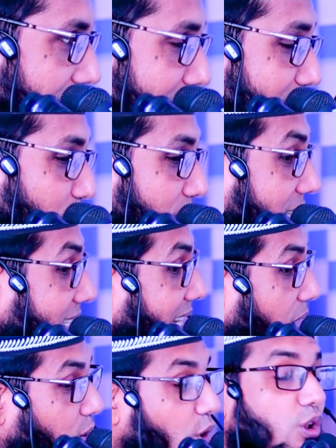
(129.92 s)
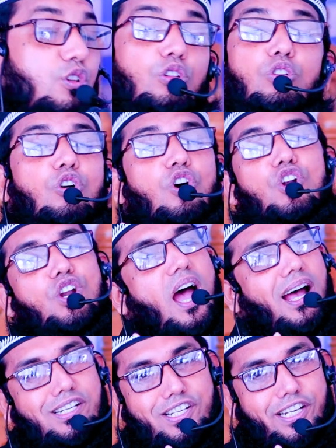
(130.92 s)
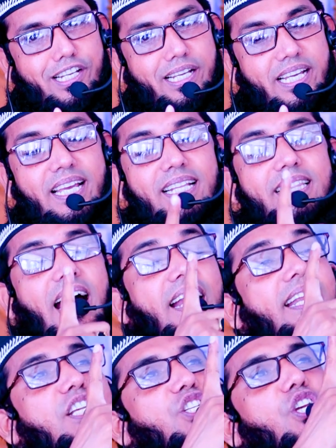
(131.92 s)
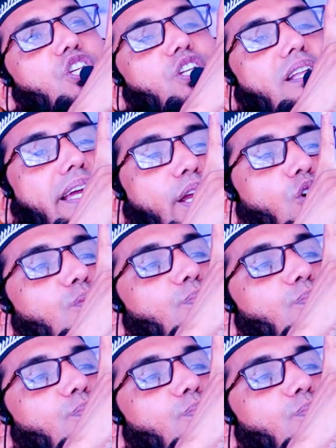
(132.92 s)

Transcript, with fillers: ধানের মধ্যে চাউল যতক্ষণ না আসে দানের শীষটা থাকে